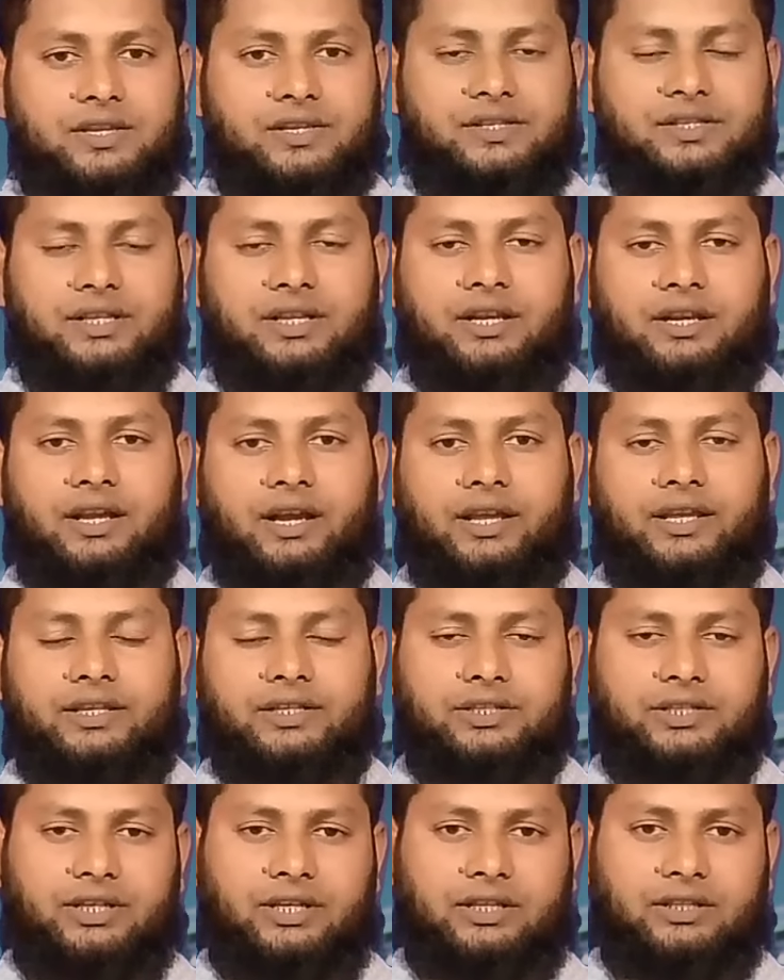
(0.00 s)
স্ত্রী নাই
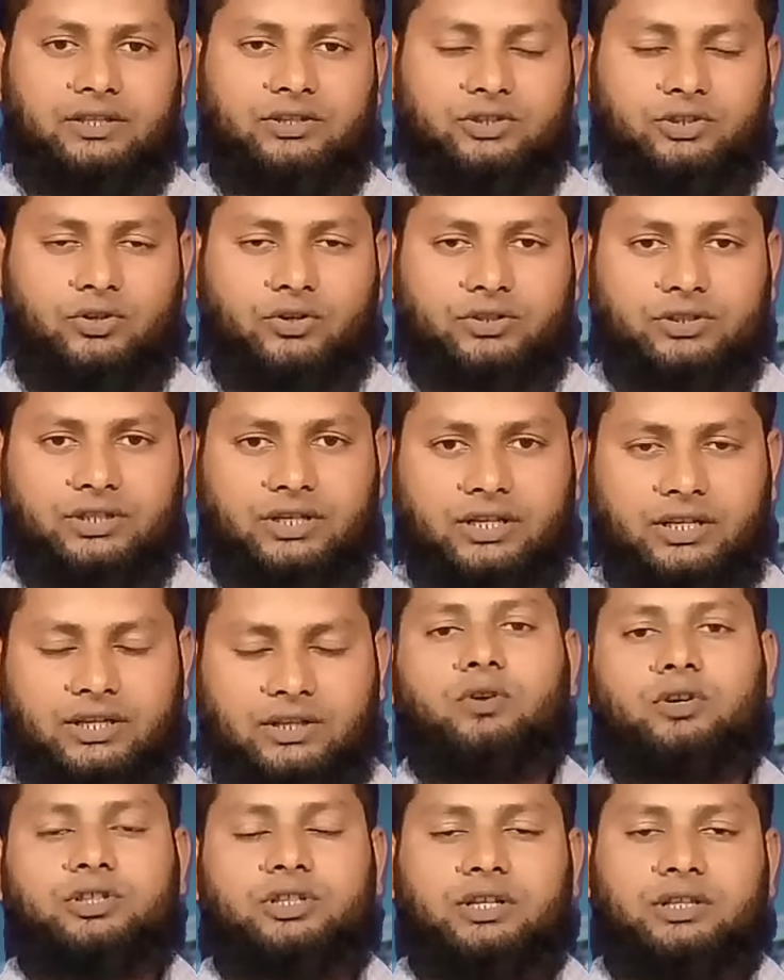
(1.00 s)
সেক্ষেত্রে সংসারে
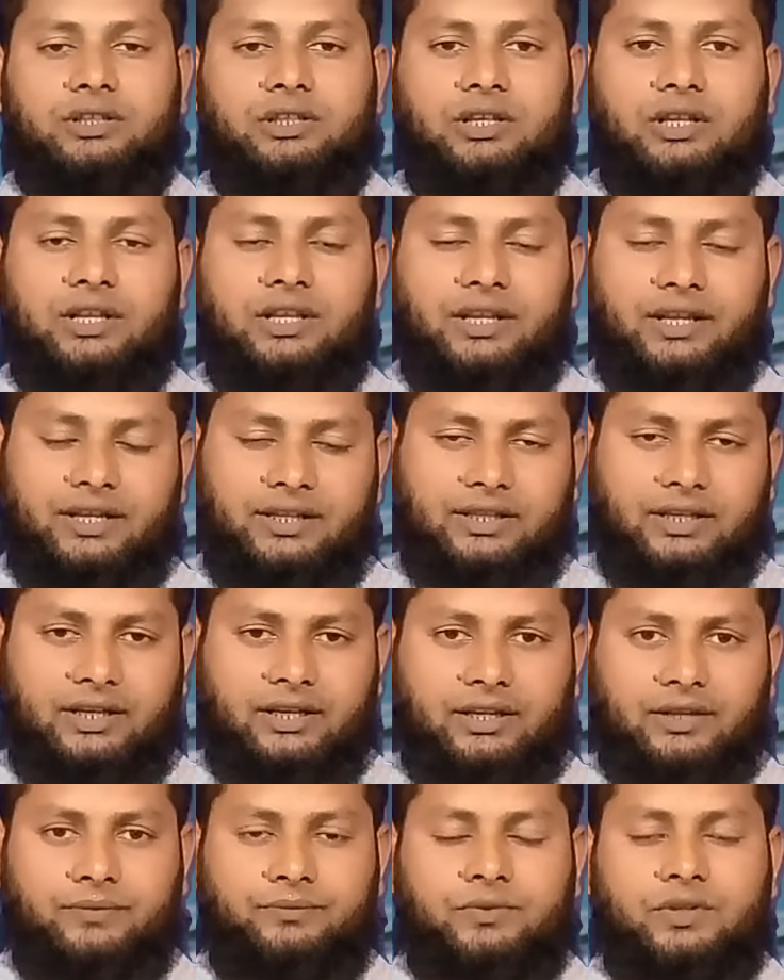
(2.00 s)
কিন্তু অশান্তি লেগে
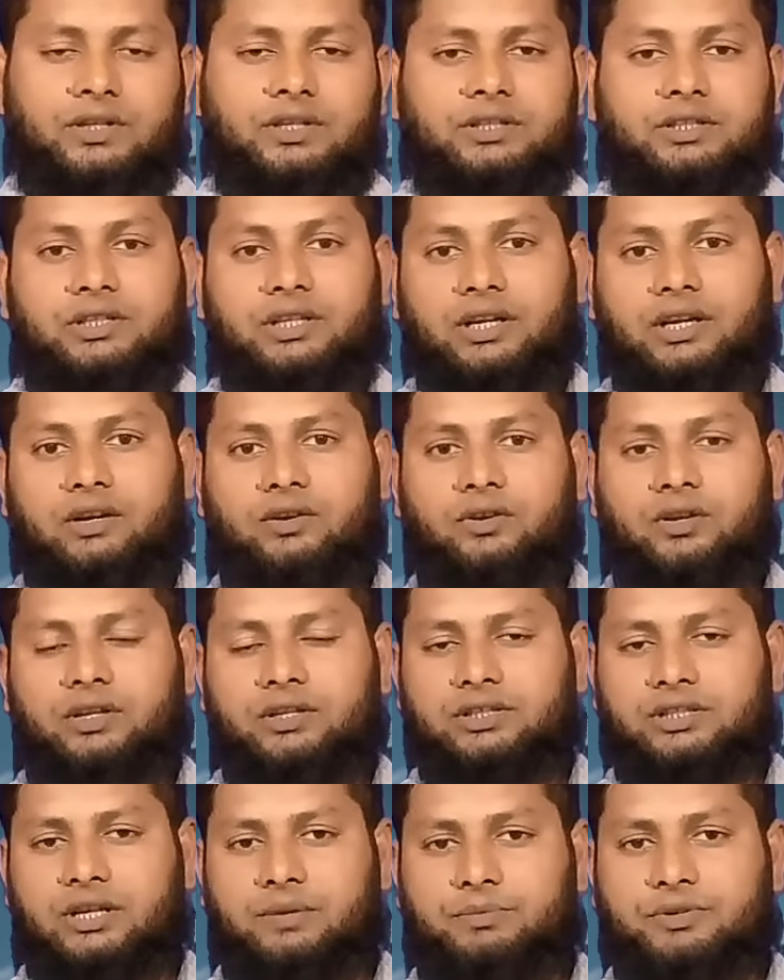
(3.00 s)
থাকে সে কারণে
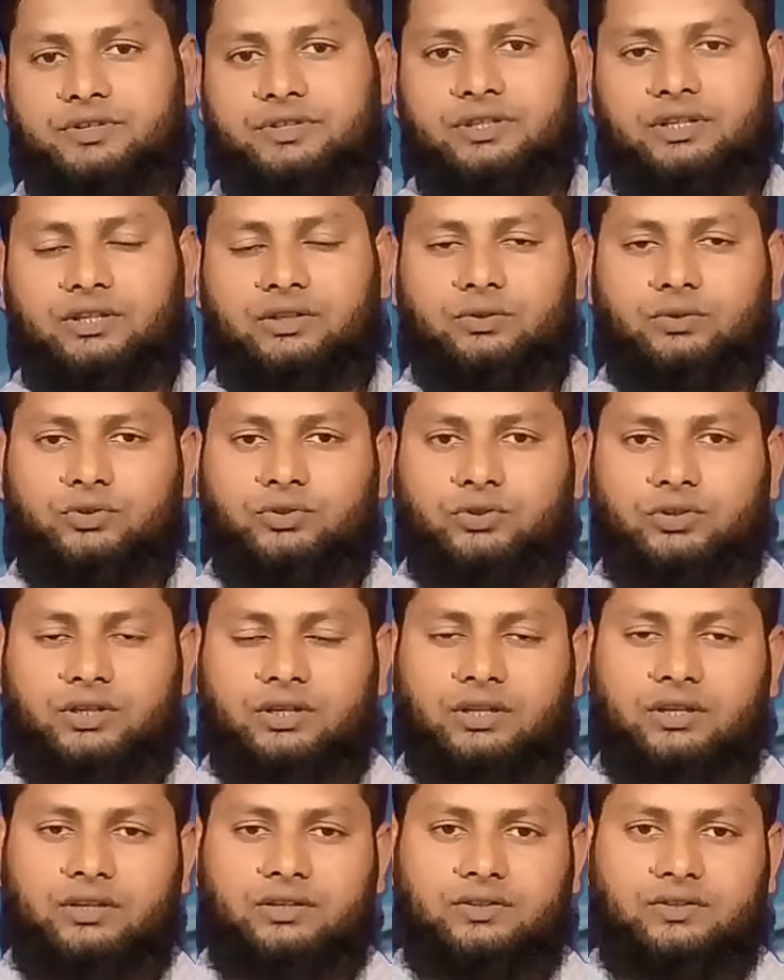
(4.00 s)
স্বামী স্ত্রী
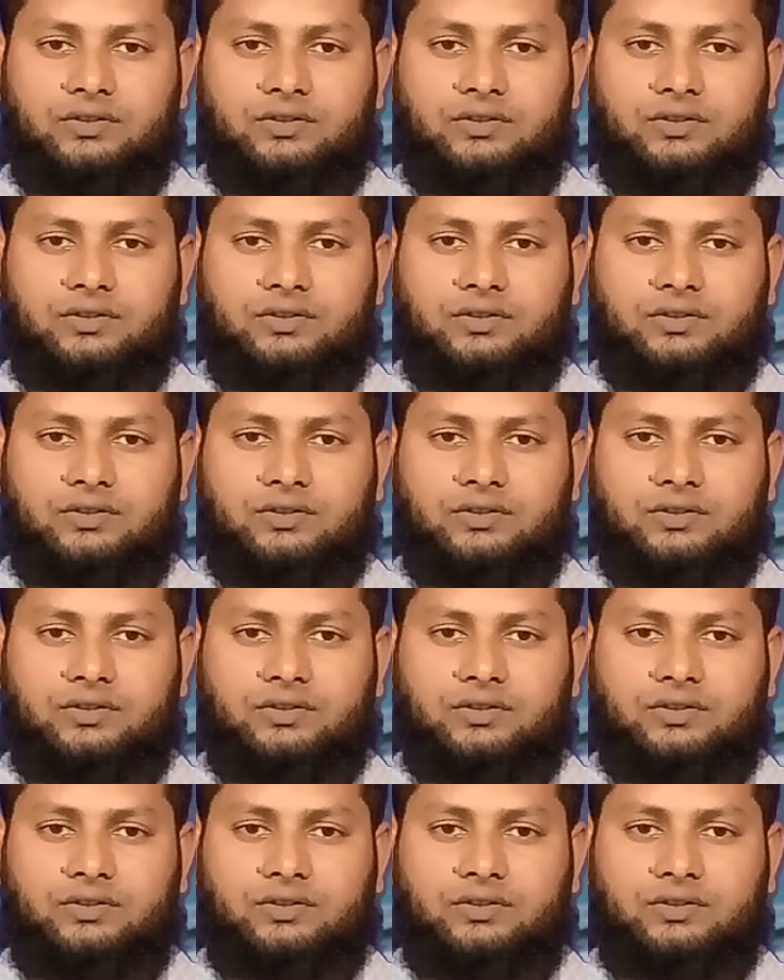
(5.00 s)
দুজনের